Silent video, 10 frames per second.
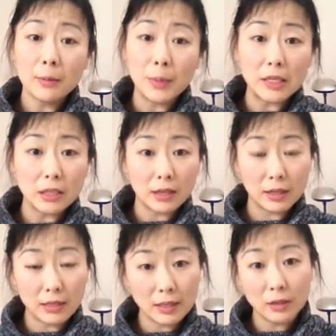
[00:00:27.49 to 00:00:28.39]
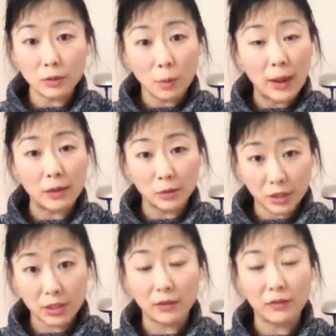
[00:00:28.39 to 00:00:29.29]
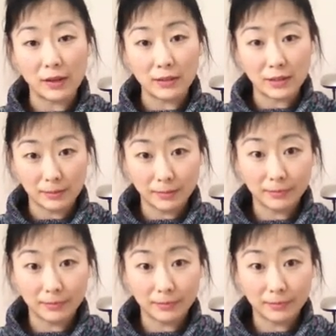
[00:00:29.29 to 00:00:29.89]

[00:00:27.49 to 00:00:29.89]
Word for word: 变成了一千九百多尺的房子。